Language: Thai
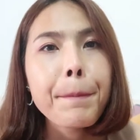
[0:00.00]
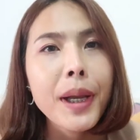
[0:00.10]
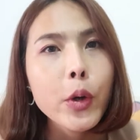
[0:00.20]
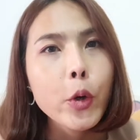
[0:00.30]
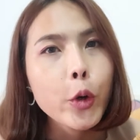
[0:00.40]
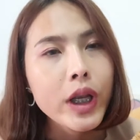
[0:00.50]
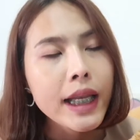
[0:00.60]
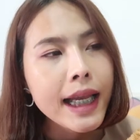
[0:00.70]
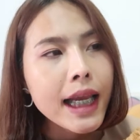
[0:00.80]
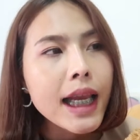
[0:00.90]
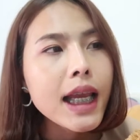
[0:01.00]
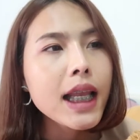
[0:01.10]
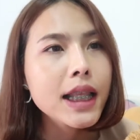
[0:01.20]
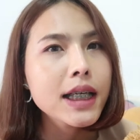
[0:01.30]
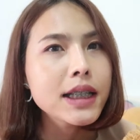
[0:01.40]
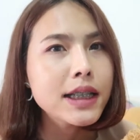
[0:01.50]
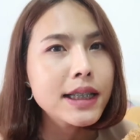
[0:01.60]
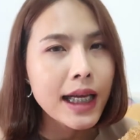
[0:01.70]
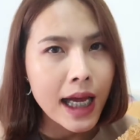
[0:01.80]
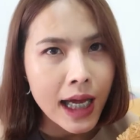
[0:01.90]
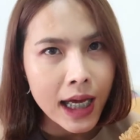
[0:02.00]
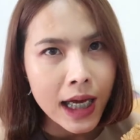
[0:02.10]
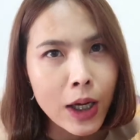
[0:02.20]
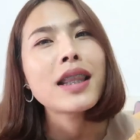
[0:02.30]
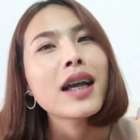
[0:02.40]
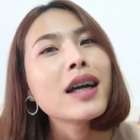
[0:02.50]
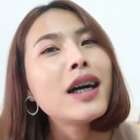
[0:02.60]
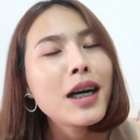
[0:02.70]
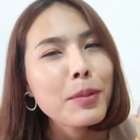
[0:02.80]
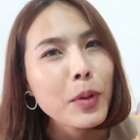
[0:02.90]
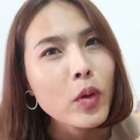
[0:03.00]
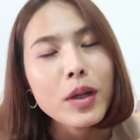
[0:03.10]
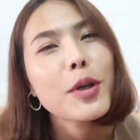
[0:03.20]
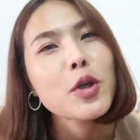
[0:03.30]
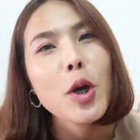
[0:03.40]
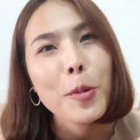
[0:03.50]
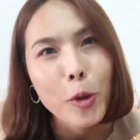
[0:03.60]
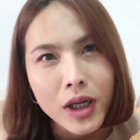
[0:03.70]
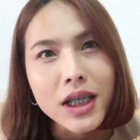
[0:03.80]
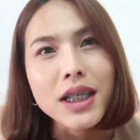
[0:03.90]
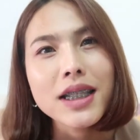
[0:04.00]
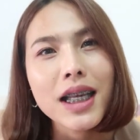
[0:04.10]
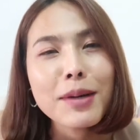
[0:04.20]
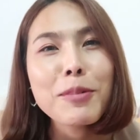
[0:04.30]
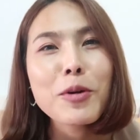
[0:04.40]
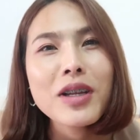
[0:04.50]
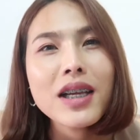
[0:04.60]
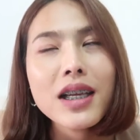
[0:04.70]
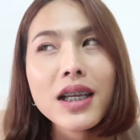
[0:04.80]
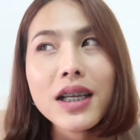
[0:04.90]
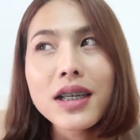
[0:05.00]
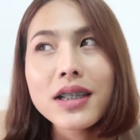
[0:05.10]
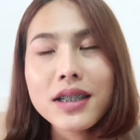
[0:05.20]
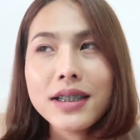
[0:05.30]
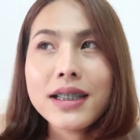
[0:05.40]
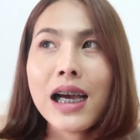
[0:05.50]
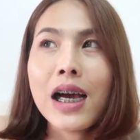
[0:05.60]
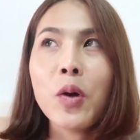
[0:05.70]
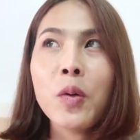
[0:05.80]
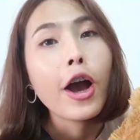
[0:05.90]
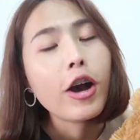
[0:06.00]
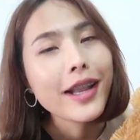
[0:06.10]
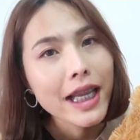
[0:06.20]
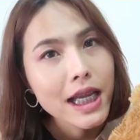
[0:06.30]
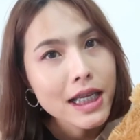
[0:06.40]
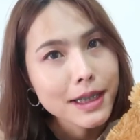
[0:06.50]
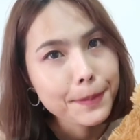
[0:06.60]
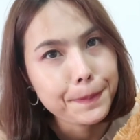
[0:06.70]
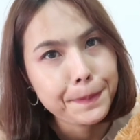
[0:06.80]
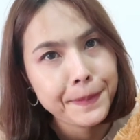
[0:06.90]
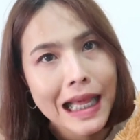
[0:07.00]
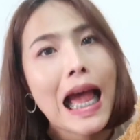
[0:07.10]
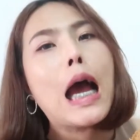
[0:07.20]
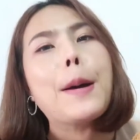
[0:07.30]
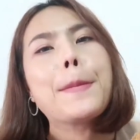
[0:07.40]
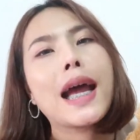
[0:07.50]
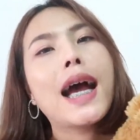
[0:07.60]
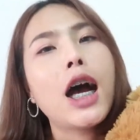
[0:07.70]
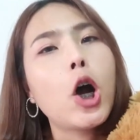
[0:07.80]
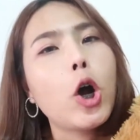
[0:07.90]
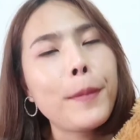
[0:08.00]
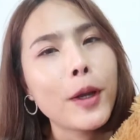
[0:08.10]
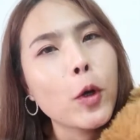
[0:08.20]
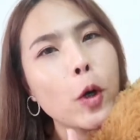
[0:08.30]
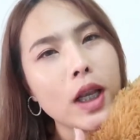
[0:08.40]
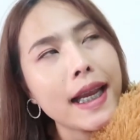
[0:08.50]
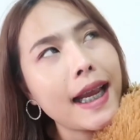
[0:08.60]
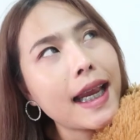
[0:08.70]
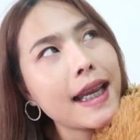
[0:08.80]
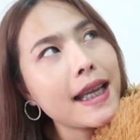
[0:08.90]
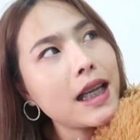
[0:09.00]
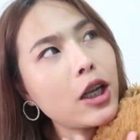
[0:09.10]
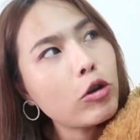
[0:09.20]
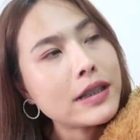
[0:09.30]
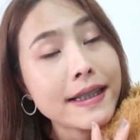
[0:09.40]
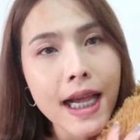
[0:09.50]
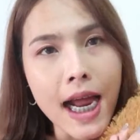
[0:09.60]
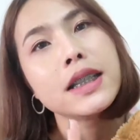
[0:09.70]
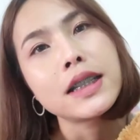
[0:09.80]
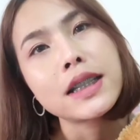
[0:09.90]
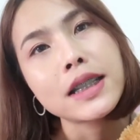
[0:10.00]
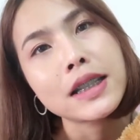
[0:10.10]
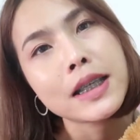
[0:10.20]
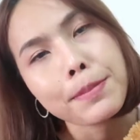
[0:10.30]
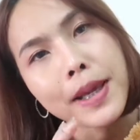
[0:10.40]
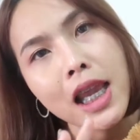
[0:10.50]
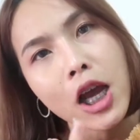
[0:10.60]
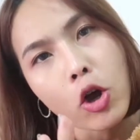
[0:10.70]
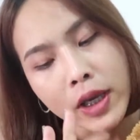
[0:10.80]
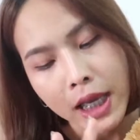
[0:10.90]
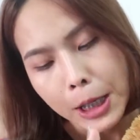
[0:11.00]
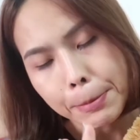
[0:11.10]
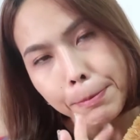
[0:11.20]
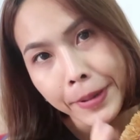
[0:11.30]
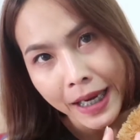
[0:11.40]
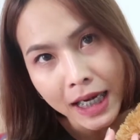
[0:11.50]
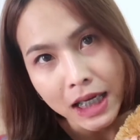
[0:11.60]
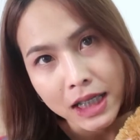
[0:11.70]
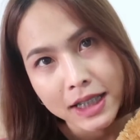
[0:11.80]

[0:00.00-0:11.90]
เป็นคนที่ตื่นเช้าแต่ก็เป็นคนที่ไม่ชอบนอนดึกแต่ก็เป็นคนที่ตื่นเช้าข้อที่สิบสามนะคะออยเป็นคนที่กินรสจัดเปรี้ยวเค็มเผ็ด